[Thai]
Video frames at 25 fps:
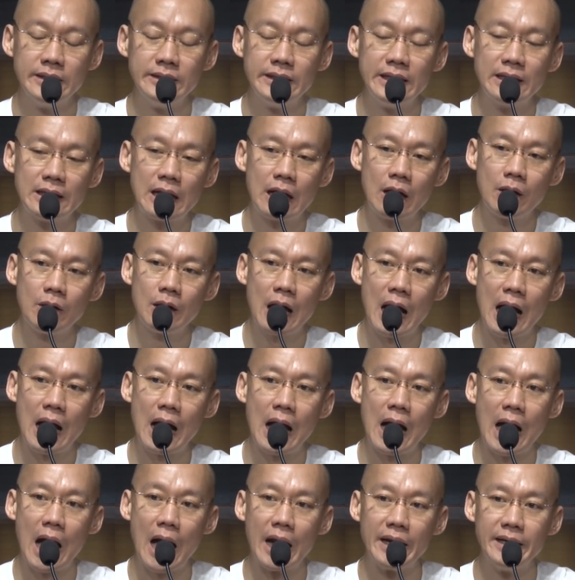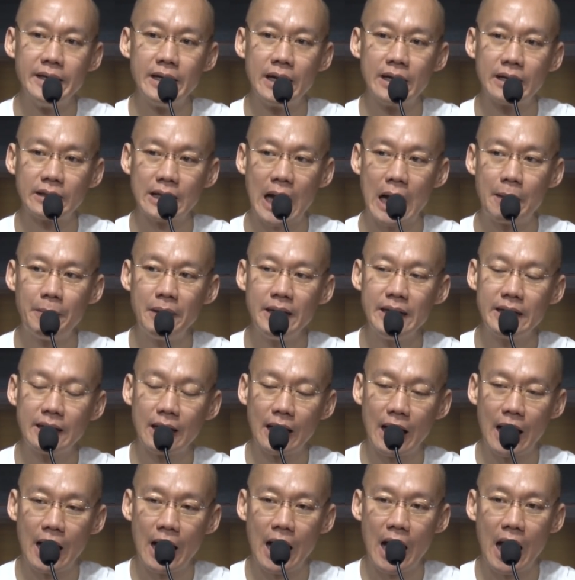จริงๆแล้วอาหารเนี่ยการผลิ
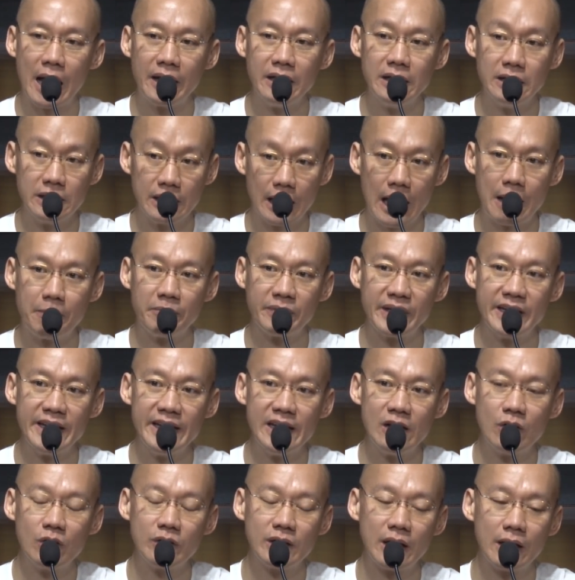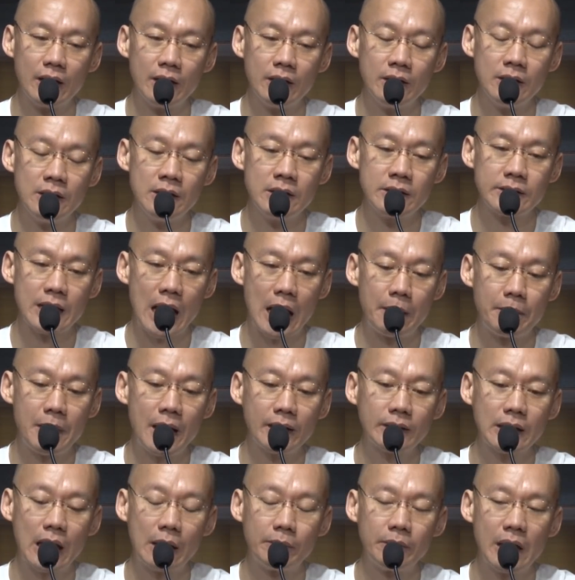ตกระอาหารหนึ่งคำเคี้ยวเนี่ยสา
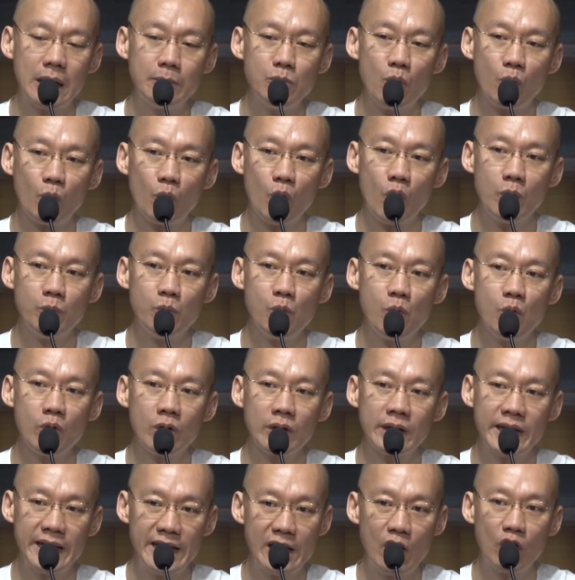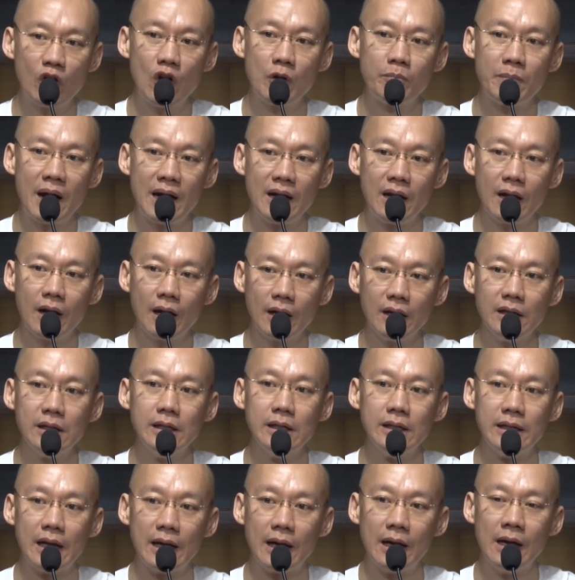มารถทำให้บุคคลผู้เคี้ยวเข้าไปแล้วก
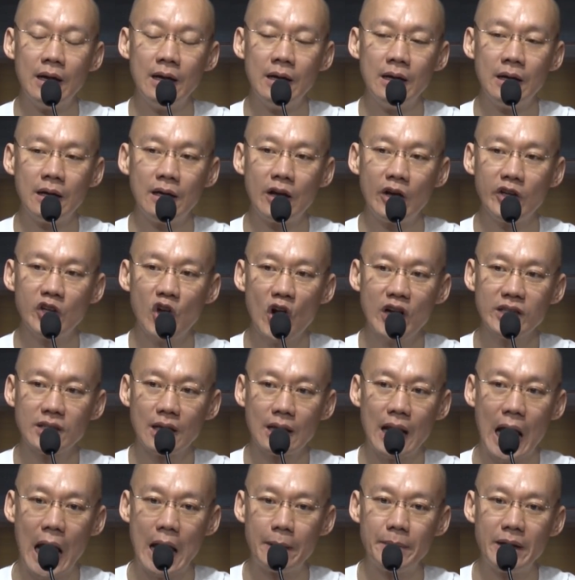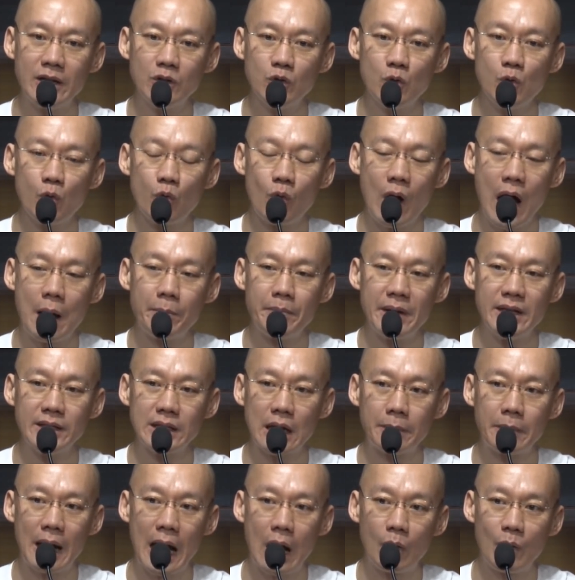ลืนเนี่ยแล้วย่อยสลายไปสู่ความเป็
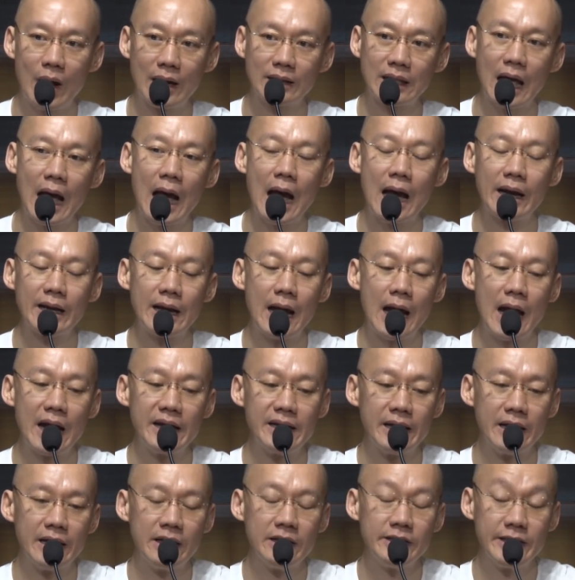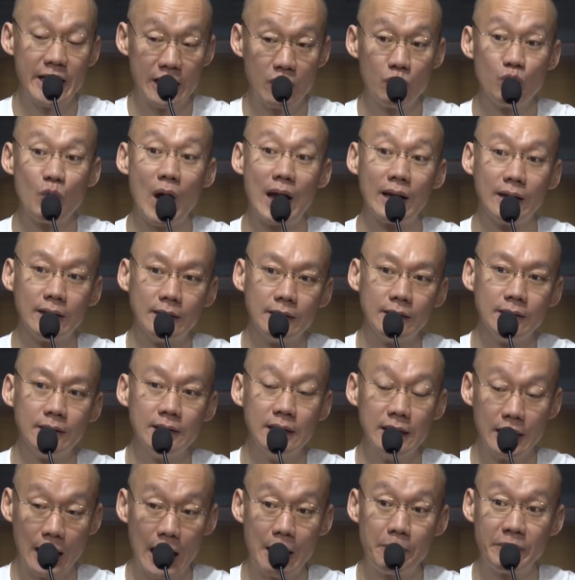นสภาวะธาตุได้เนี่ยเวัน
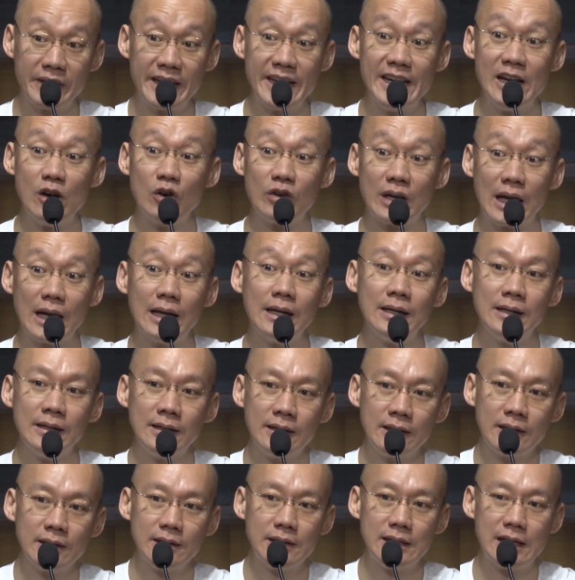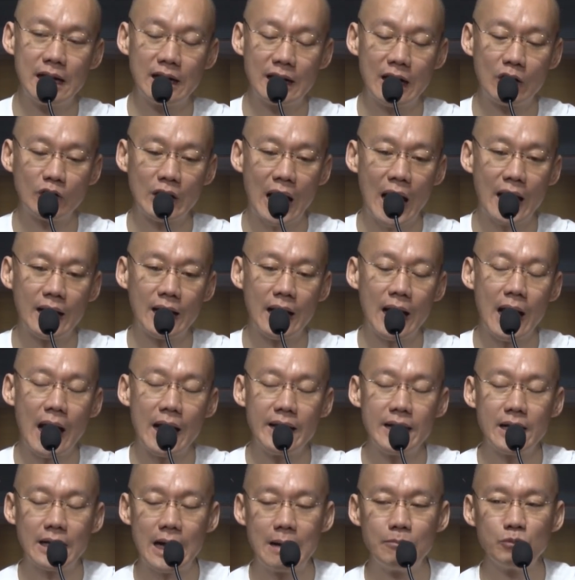หนึ่งคำเคี้ยวนะอย่างเราทานอา
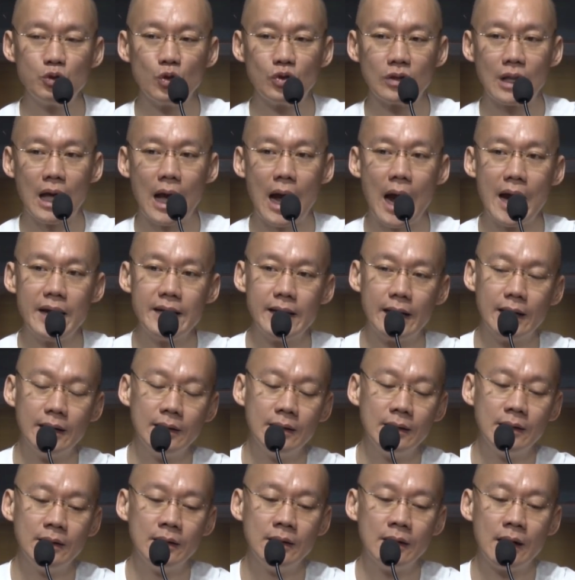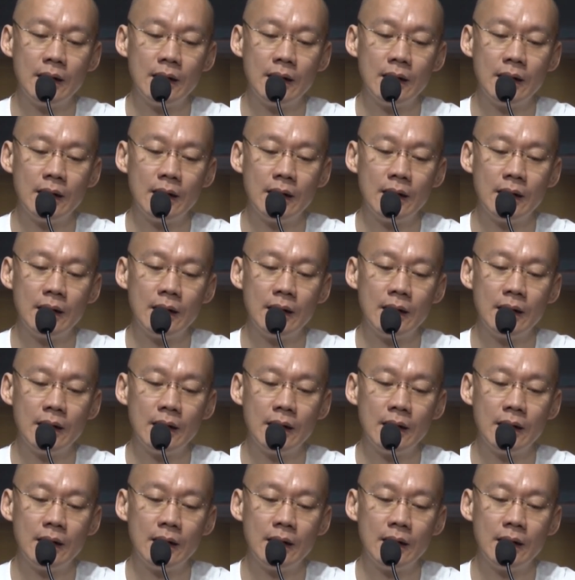หารเนี่ยคำสุดท้ายเนี่ย